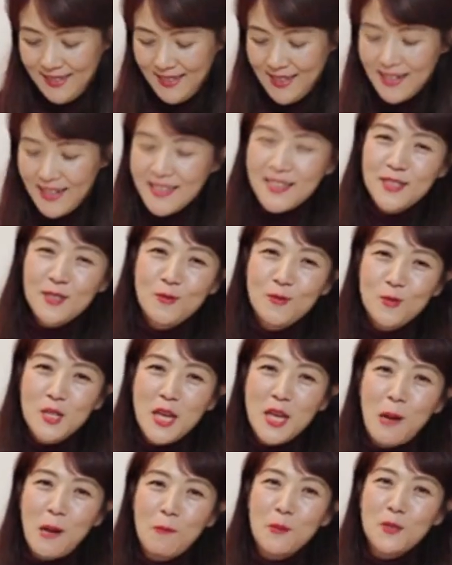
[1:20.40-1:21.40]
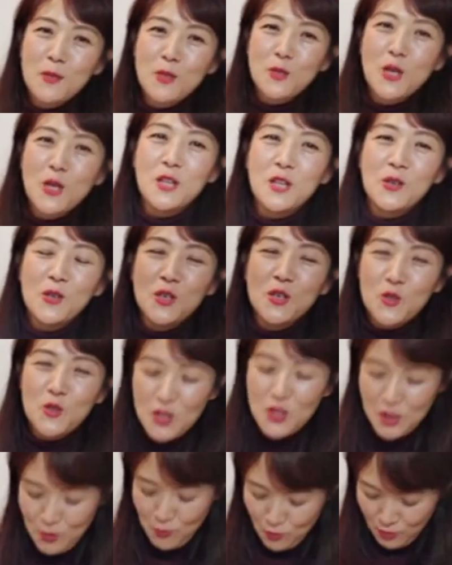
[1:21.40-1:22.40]
아, 지금 제 앞에서 촬영해
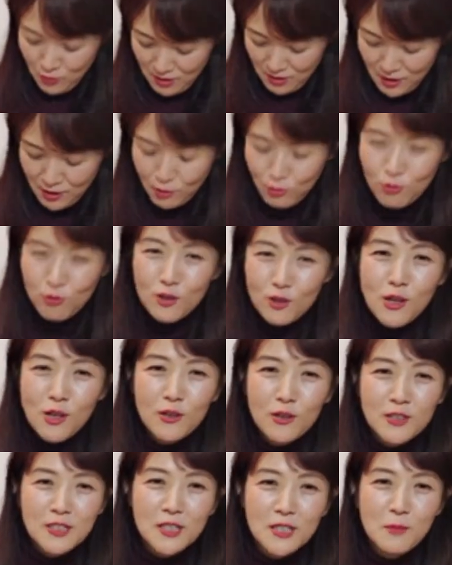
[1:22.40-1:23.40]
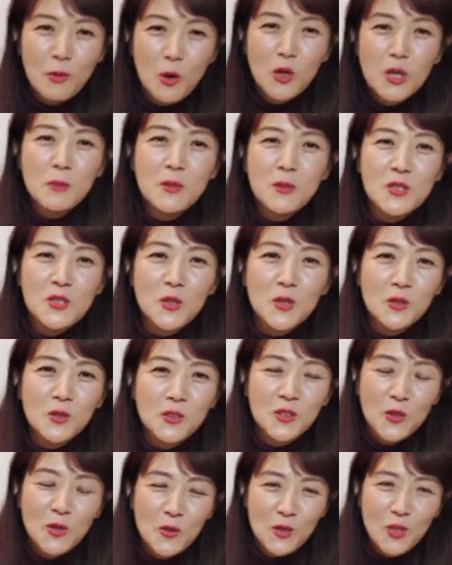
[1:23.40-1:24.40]
주시는 분이 롤러를 머리빗처럼
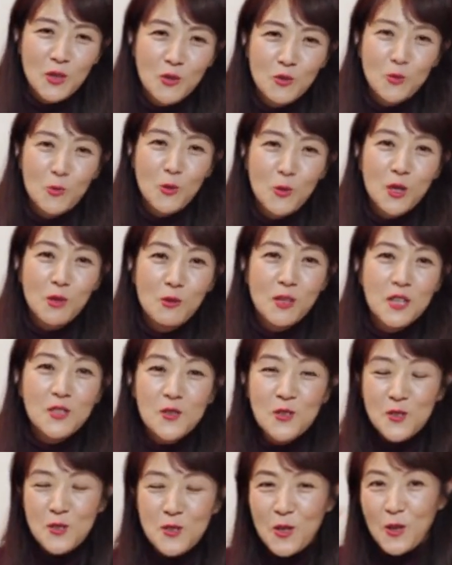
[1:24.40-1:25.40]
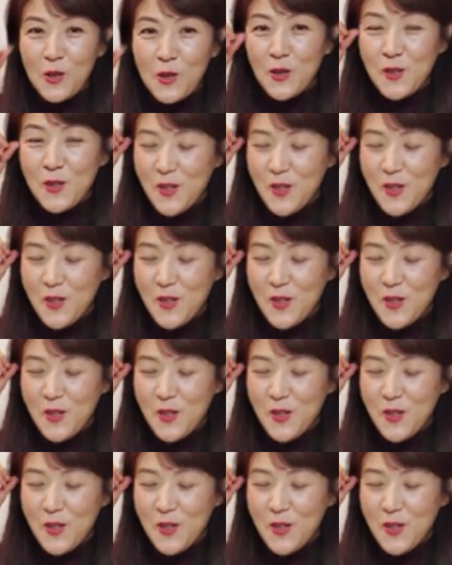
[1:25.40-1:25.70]
그렸다고 뭐라고 하셨어요.